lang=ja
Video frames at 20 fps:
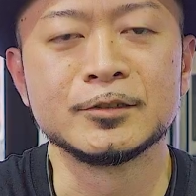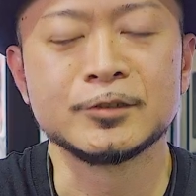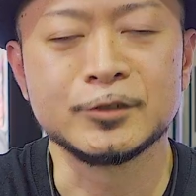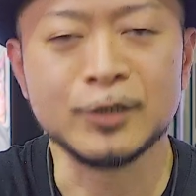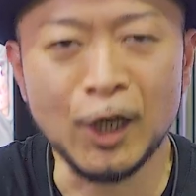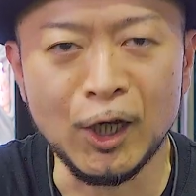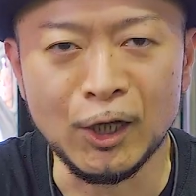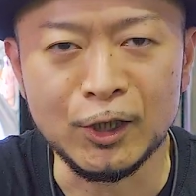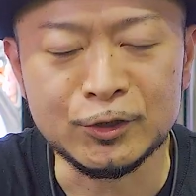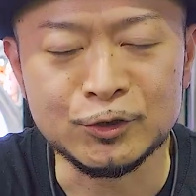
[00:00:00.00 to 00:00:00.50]

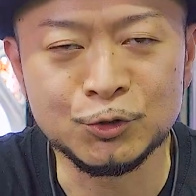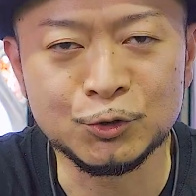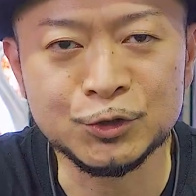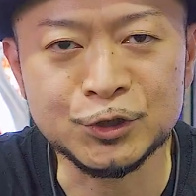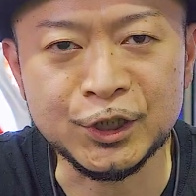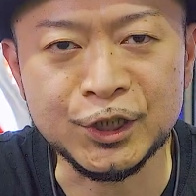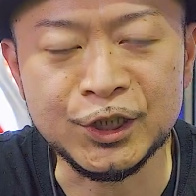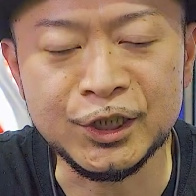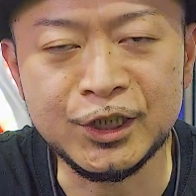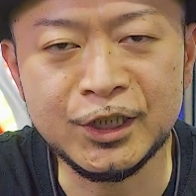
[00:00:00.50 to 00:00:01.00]
さあそ
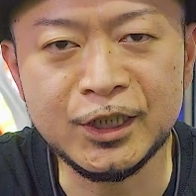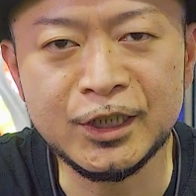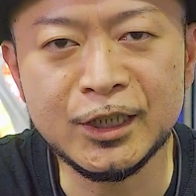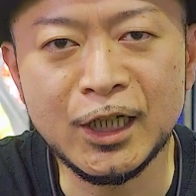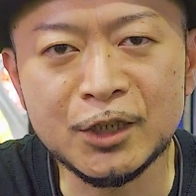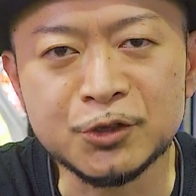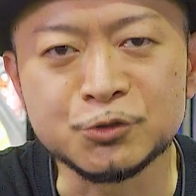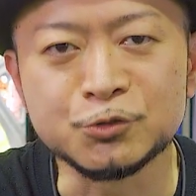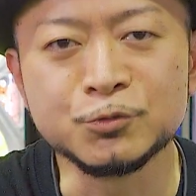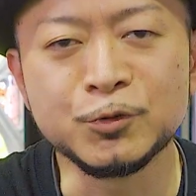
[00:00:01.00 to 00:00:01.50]
して気に
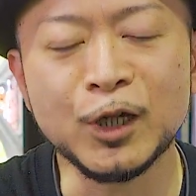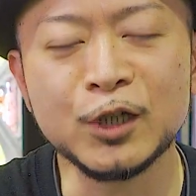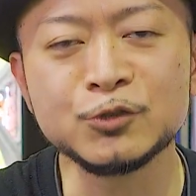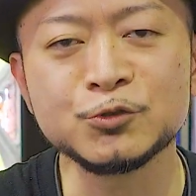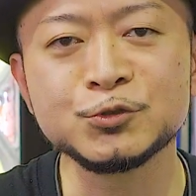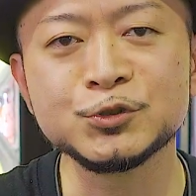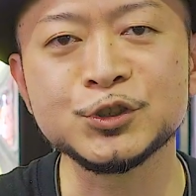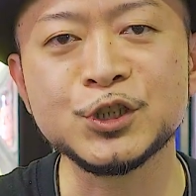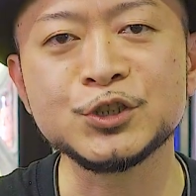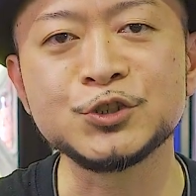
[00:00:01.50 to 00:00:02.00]
なる上
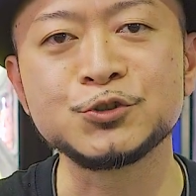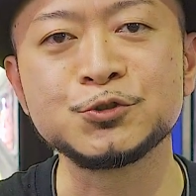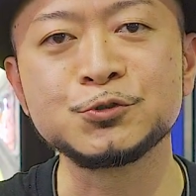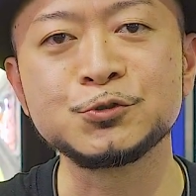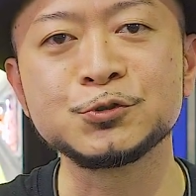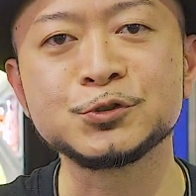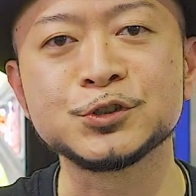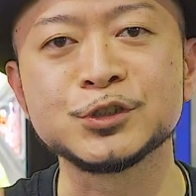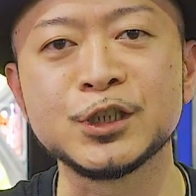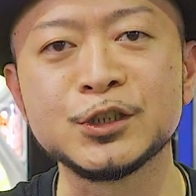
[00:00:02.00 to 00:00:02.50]
乗せ
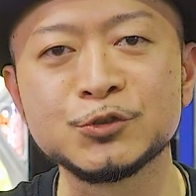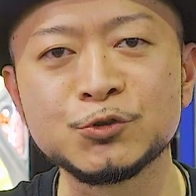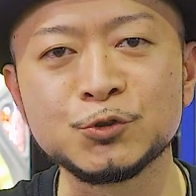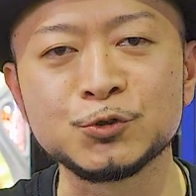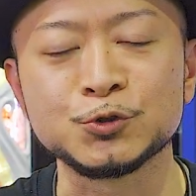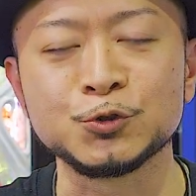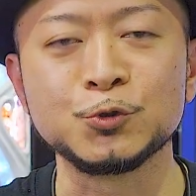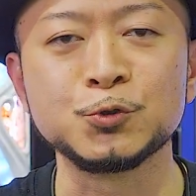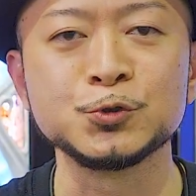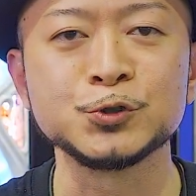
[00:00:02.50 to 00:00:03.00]
抽選
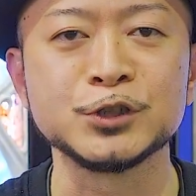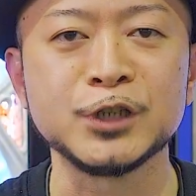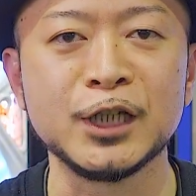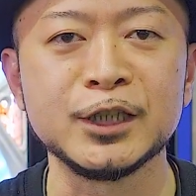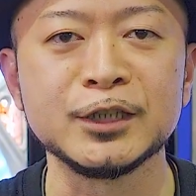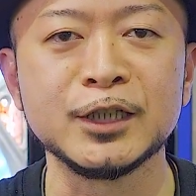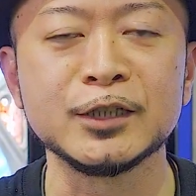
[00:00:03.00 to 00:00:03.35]
の詳細